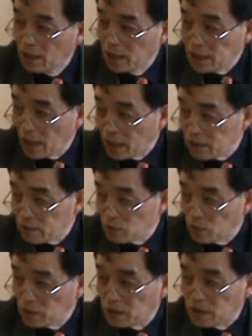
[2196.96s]
亚里士
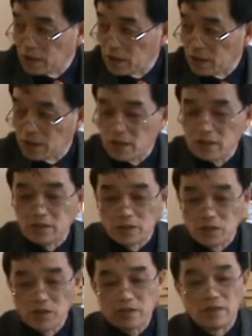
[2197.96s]
多德的这个哲
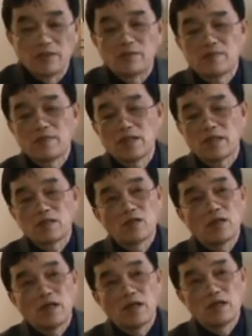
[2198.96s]
学神，他
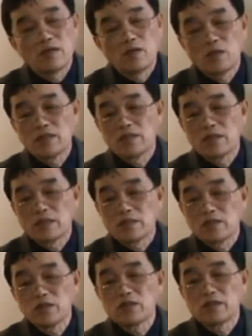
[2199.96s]
呃论证的
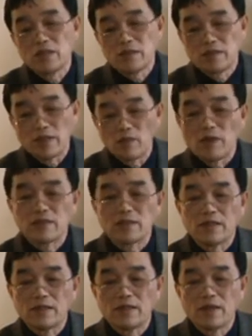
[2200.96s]
哲学神来完成
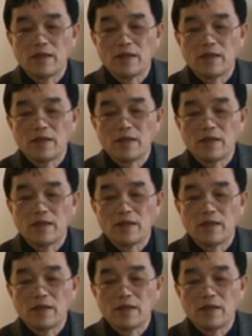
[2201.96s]
的。